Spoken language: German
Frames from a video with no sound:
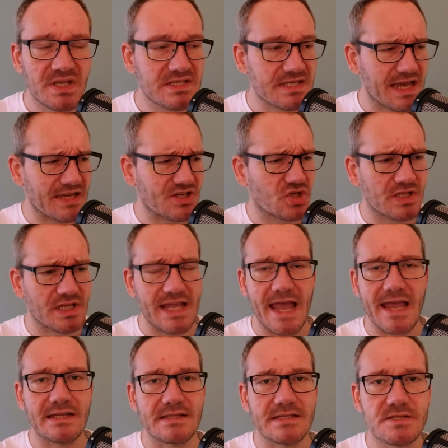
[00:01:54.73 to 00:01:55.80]
Das ist ja schon ein
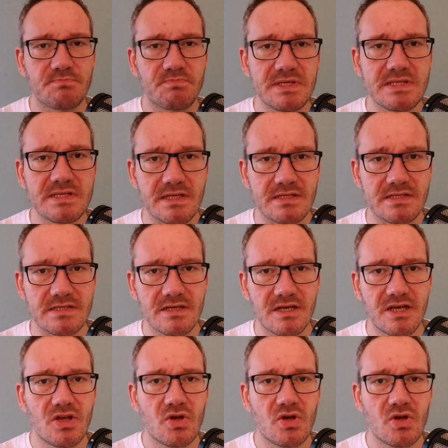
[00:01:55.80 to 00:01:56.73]
eigenes Business.